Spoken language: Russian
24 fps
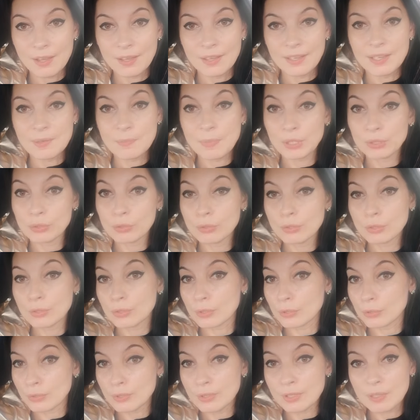либо тот,
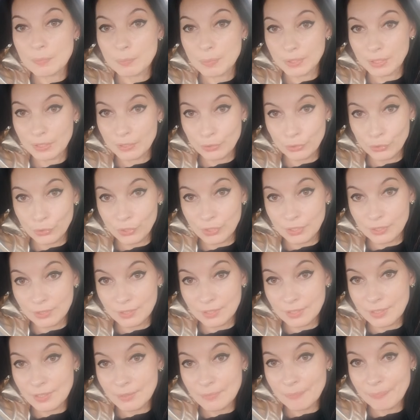кто только
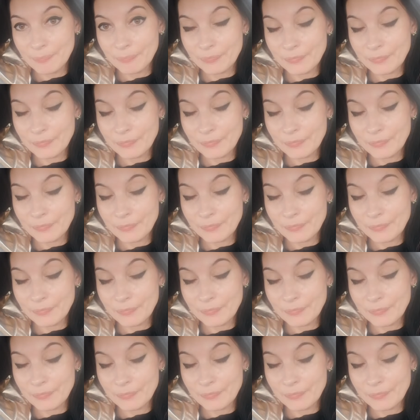подключился,